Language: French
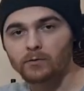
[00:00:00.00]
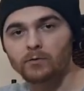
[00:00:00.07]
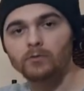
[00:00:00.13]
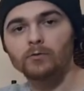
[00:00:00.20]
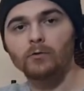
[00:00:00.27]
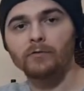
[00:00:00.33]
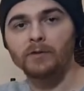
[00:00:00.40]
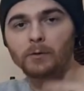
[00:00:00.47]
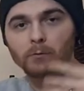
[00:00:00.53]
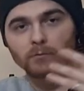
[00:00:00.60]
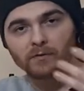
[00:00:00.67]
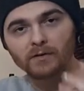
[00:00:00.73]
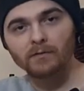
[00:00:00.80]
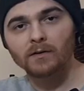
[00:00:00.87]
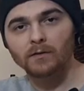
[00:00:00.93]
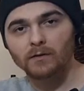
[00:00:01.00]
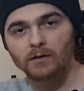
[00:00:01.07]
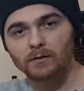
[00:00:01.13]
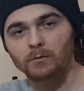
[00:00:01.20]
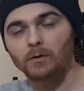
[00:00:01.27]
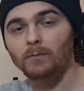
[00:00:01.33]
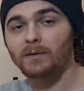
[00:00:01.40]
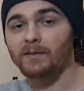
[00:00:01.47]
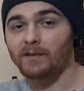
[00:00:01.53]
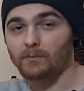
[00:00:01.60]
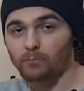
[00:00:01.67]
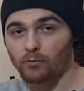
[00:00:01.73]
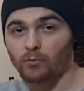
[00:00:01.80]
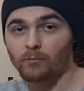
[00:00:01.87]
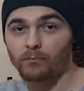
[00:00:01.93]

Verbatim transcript: que le fait de vivre dans un aquarium qui va être beaucoup